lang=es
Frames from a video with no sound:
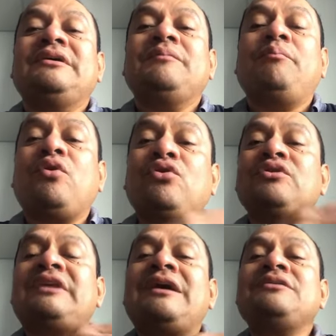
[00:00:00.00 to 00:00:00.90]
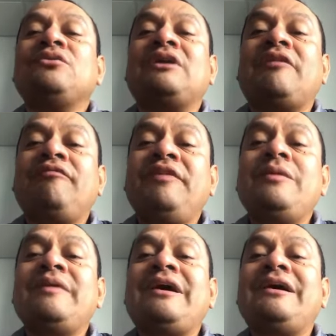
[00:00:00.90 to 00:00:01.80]
Por lo tanto, la
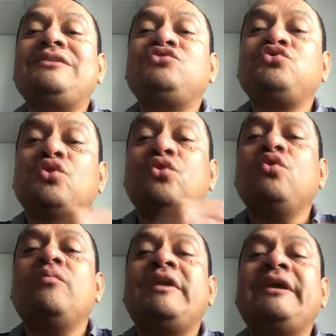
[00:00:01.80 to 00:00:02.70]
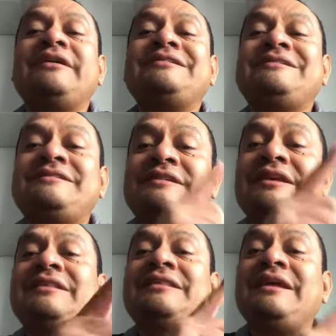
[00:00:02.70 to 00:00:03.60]
fibra soluble
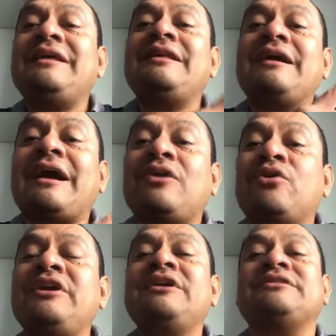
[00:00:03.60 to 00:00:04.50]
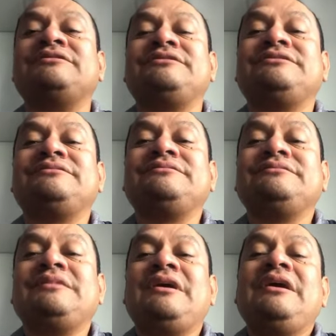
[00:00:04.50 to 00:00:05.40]
sí tiene calorías.
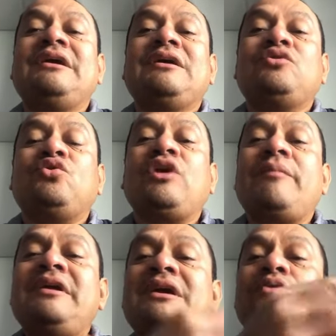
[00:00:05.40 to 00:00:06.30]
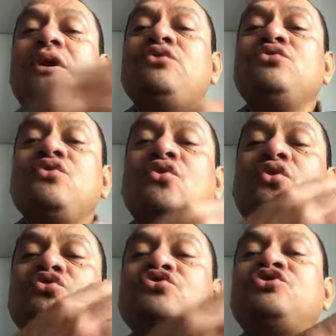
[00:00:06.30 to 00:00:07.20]
Todavía no hay un
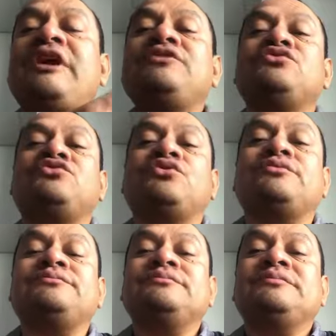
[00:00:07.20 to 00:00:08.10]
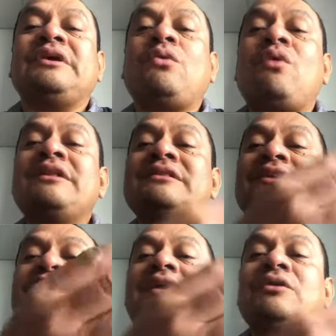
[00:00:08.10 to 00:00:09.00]
consenso de
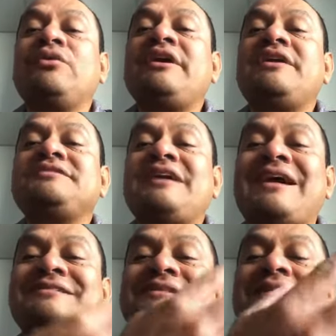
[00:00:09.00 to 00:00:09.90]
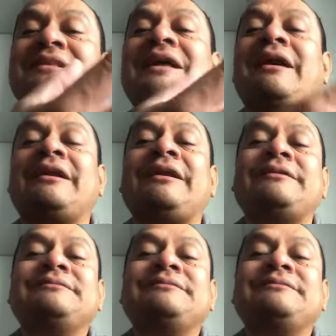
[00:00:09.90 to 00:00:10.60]
cuántas calorías asignarle.